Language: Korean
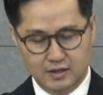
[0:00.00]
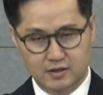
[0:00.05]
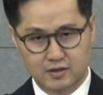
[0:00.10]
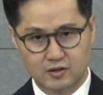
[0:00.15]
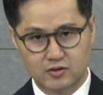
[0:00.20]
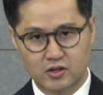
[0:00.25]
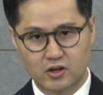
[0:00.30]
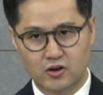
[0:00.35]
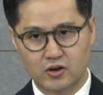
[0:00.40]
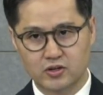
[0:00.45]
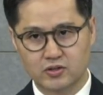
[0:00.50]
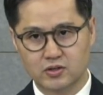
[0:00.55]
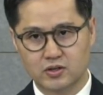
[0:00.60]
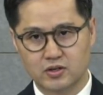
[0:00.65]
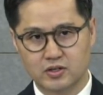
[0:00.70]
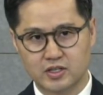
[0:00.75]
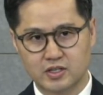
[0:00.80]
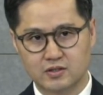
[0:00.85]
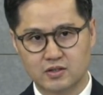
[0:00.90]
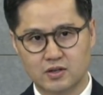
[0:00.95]
그런데
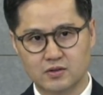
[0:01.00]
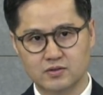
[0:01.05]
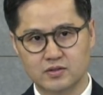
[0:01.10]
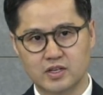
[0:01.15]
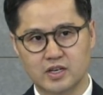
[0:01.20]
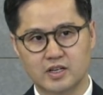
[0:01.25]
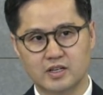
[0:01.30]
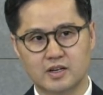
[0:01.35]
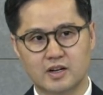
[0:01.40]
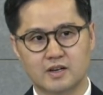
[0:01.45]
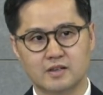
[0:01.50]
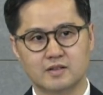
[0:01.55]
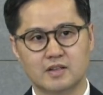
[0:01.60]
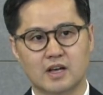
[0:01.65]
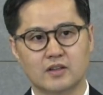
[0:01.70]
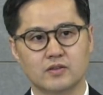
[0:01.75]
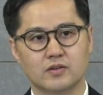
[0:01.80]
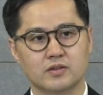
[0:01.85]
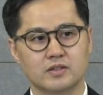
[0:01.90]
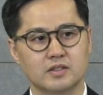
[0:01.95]
여기서 이 선생이라는
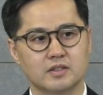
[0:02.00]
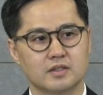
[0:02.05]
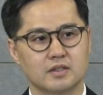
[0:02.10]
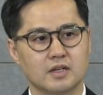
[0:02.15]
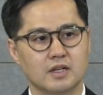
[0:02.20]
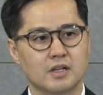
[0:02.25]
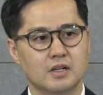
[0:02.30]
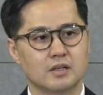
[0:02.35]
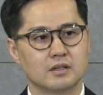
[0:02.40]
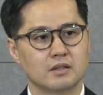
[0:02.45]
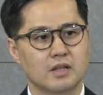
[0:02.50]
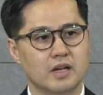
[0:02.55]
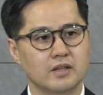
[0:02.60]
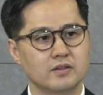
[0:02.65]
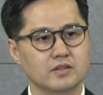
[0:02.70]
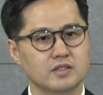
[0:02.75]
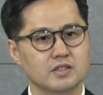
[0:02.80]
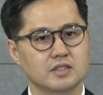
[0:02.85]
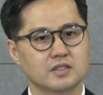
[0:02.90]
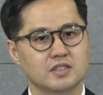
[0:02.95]
단어를
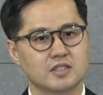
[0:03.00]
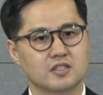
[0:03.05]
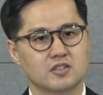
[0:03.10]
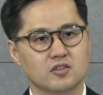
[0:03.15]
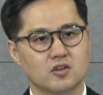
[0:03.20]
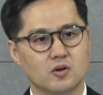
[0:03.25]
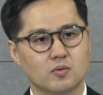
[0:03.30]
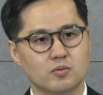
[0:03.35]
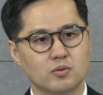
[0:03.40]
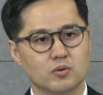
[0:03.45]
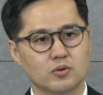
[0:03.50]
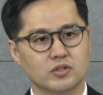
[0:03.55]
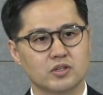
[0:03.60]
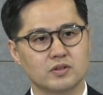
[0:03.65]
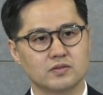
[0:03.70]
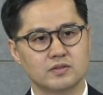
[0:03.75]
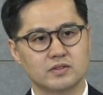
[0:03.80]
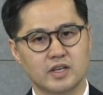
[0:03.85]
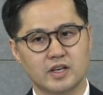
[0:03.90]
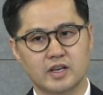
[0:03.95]
단지 직업으로
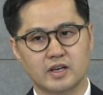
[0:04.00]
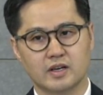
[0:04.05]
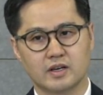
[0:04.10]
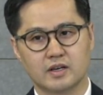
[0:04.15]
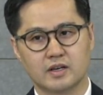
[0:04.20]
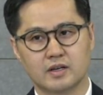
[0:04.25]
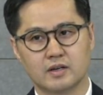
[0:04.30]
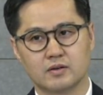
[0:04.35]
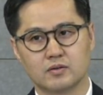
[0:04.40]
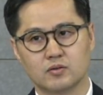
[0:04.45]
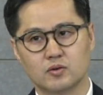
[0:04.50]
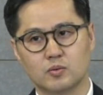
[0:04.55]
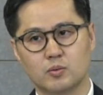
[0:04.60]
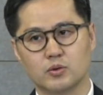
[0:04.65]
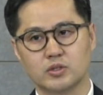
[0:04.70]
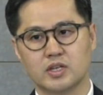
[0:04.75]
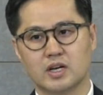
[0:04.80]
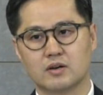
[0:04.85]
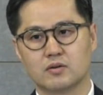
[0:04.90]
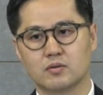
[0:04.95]
선생으로
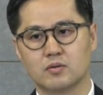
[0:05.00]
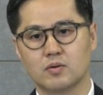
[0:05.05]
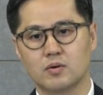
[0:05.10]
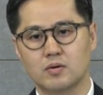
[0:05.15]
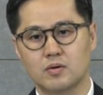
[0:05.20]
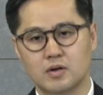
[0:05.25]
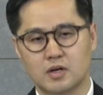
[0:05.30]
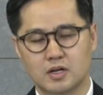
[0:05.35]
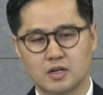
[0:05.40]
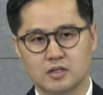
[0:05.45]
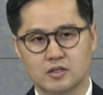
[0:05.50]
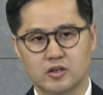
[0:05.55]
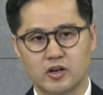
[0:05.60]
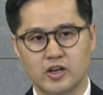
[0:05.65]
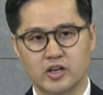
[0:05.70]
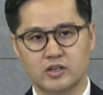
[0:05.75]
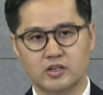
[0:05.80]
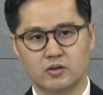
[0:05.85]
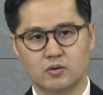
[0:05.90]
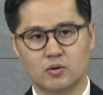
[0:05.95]
보지 않고 그
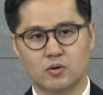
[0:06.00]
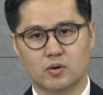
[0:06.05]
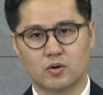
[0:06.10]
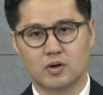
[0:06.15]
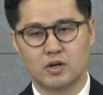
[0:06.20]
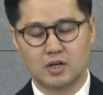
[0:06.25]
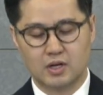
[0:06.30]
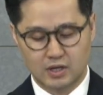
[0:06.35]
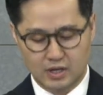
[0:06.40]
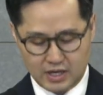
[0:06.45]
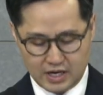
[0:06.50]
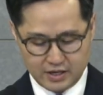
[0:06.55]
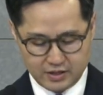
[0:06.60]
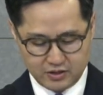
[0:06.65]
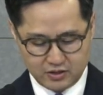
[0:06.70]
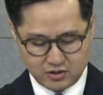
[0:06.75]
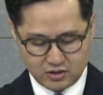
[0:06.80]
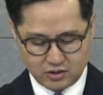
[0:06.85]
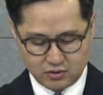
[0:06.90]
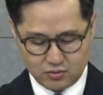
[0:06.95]
행위로
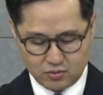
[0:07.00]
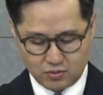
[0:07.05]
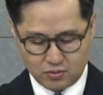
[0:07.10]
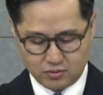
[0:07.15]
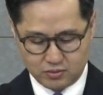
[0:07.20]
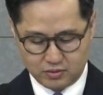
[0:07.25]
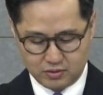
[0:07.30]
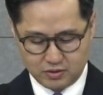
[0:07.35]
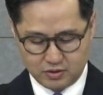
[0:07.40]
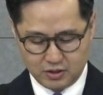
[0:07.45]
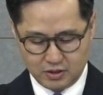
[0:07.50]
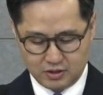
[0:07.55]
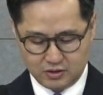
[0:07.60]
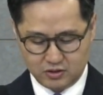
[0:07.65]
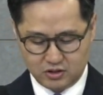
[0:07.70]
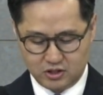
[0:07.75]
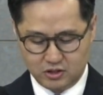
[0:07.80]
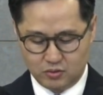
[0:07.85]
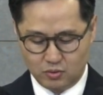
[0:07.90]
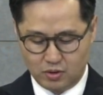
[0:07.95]
가르치고
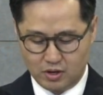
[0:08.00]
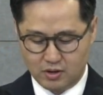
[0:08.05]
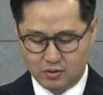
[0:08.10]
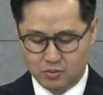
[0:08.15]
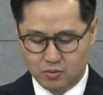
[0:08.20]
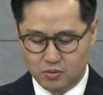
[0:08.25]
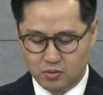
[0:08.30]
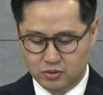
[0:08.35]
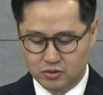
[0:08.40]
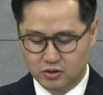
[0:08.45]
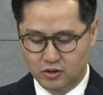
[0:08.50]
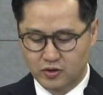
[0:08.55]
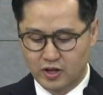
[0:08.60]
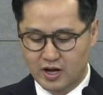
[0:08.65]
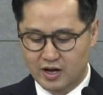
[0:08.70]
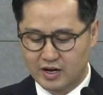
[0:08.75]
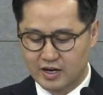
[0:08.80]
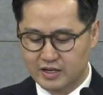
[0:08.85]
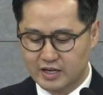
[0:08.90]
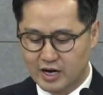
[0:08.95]
지도하고 더
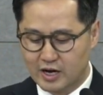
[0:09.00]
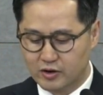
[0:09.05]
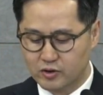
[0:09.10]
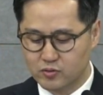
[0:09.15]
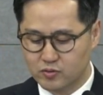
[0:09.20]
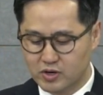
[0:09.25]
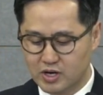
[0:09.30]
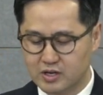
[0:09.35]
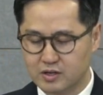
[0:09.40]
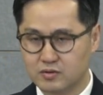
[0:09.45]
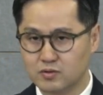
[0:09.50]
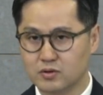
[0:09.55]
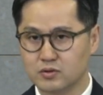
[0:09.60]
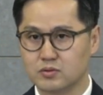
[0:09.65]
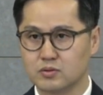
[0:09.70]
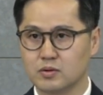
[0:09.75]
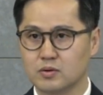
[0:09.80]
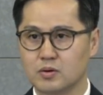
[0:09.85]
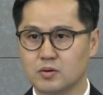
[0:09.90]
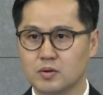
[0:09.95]
나아가 양육하는
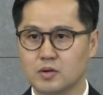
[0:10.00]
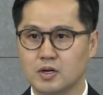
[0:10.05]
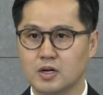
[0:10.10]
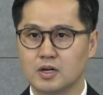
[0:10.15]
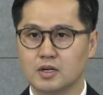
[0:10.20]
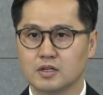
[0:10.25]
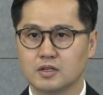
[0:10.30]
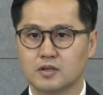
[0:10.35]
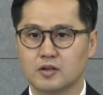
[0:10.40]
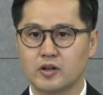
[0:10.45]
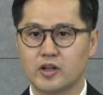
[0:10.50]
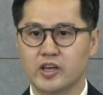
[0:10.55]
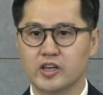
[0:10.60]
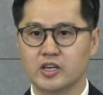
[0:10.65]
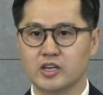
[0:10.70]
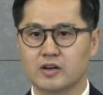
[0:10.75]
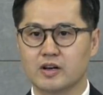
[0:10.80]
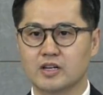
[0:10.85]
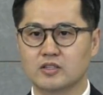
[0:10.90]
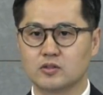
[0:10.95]
것으로 그런
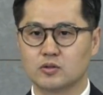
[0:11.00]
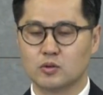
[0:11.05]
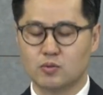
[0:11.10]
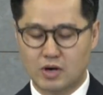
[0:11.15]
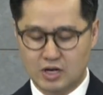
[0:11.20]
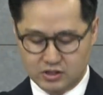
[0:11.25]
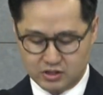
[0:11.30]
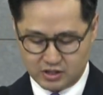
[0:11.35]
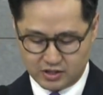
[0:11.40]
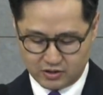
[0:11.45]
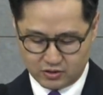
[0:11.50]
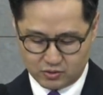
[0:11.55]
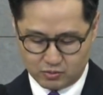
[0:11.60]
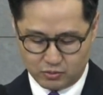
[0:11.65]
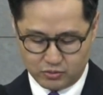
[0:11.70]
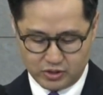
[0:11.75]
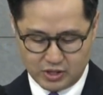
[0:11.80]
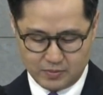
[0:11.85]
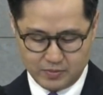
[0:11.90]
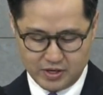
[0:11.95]
행위까지도 확장해서
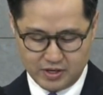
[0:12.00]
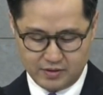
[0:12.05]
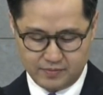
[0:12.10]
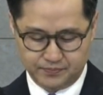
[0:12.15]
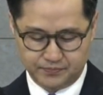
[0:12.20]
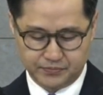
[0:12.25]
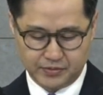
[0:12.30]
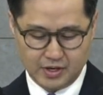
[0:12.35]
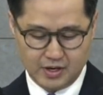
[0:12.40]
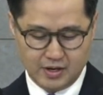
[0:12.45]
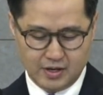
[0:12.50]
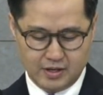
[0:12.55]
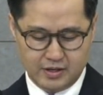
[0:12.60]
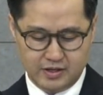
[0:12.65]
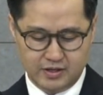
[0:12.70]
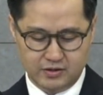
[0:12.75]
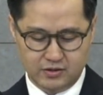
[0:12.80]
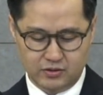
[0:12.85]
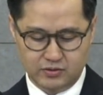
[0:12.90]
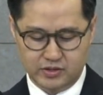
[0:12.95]
본다면
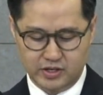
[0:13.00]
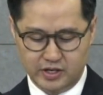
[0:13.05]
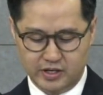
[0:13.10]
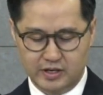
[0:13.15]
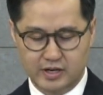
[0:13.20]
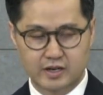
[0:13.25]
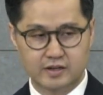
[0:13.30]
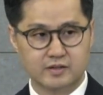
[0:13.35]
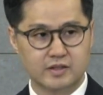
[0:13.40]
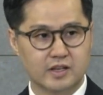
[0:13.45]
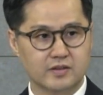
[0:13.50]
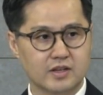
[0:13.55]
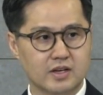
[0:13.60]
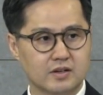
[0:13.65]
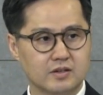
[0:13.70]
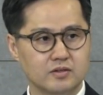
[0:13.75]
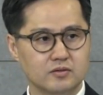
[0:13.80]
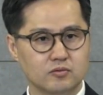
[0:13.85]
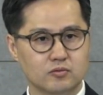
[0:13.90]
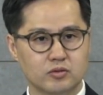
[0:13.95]
이 선생이라는
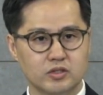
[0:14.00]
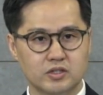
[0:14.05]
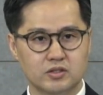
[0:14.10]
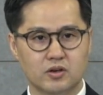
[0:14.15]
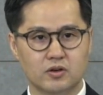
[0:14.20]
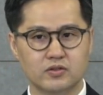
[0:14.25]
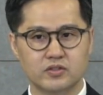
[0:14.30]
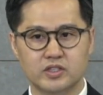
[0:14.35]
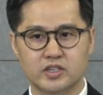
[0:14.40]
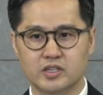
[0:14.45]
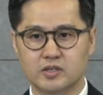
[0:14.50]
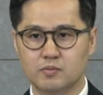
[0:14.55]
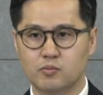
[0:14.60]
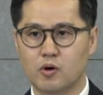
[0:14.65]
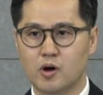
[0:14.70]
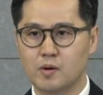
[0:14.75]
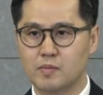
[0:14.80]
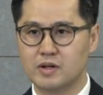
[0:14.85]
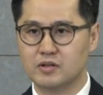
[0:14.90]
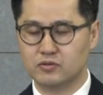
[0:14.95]
대상은 우리 전체를
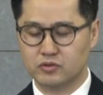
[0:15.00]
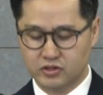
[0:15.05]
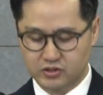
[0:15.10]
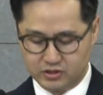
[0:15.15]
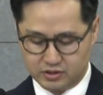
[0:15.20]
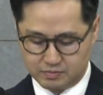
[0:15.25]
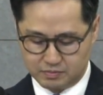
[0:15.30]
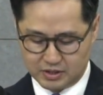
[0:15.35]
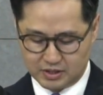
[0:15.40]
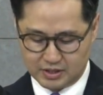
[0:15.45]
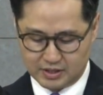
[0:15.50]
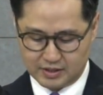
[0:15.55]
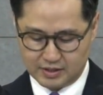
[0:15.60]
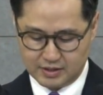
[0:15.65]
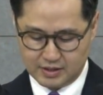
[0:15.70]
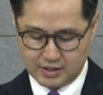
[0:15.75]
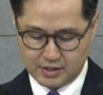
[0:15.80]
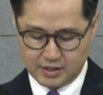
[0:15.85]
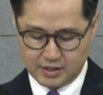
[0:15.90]
포함할 수 있습니다.